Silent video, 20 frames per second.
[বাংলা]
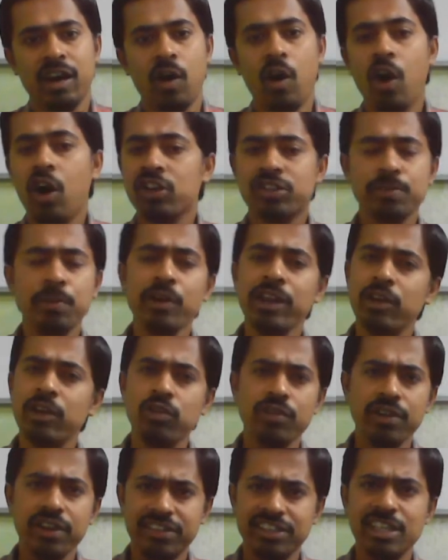অক্সফোর্ড
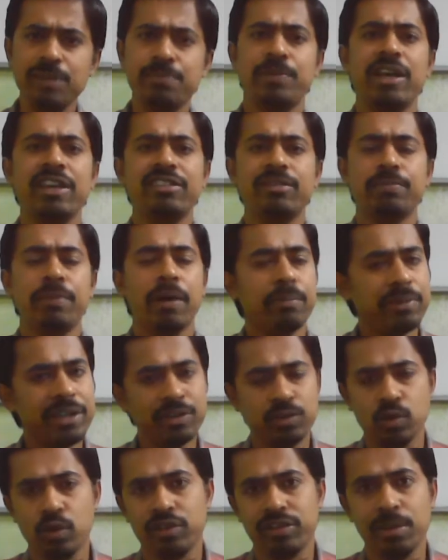ইউনিভার্সিটি প্রেস পাবলিশ
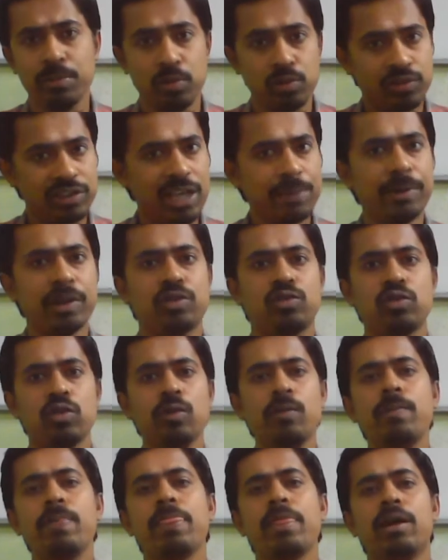করেছে বুঝতেই পারছো
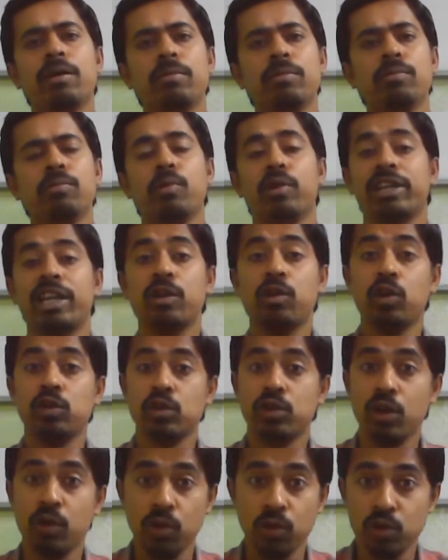বইটার
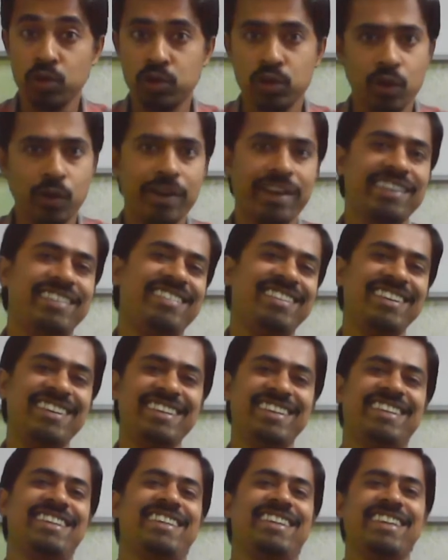কতটা গুরুত্ব রয়েছে
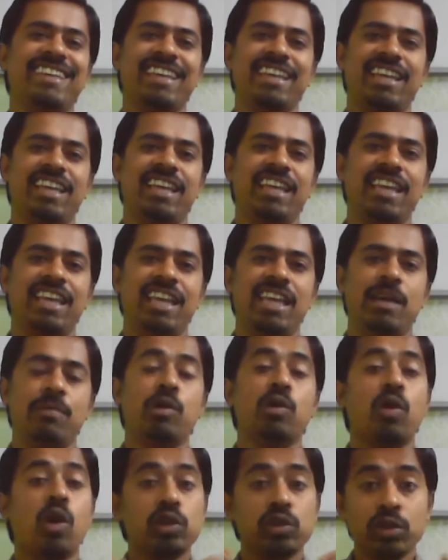এবং
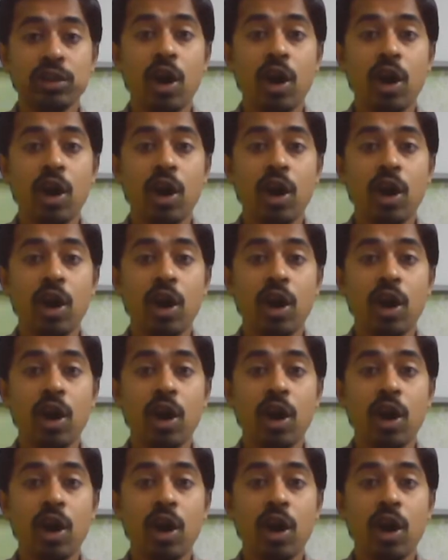কতটা